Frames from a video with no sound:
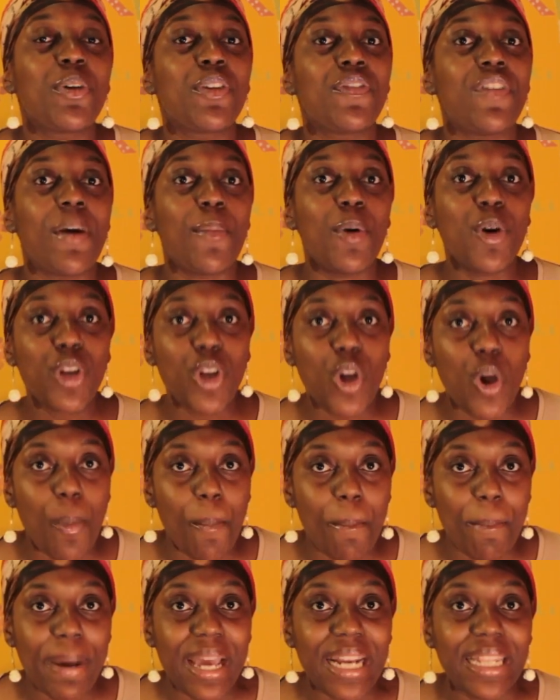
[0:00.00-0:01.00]
por favor,
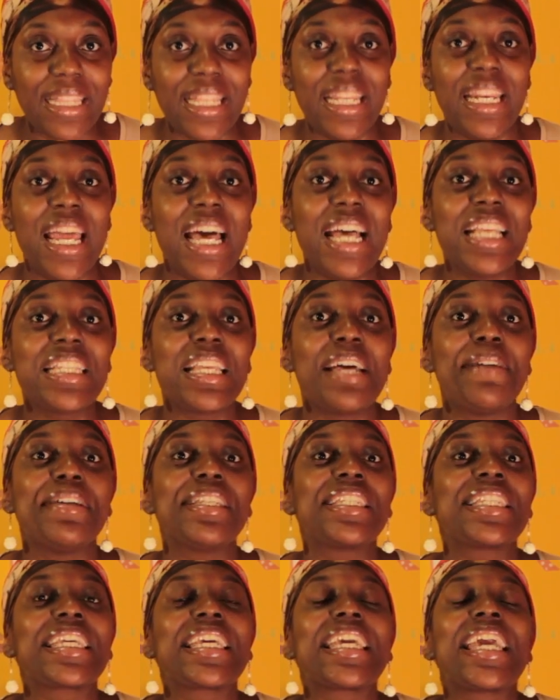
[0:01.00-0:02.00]
compártela.
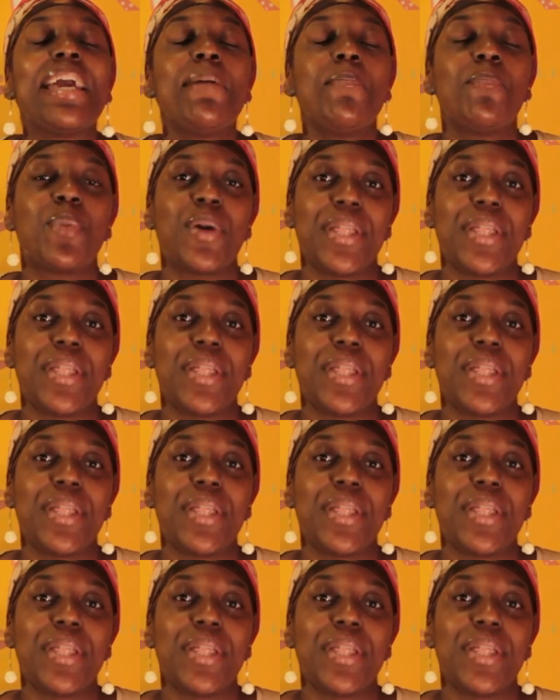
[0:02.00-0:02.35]
¿Sabes qué?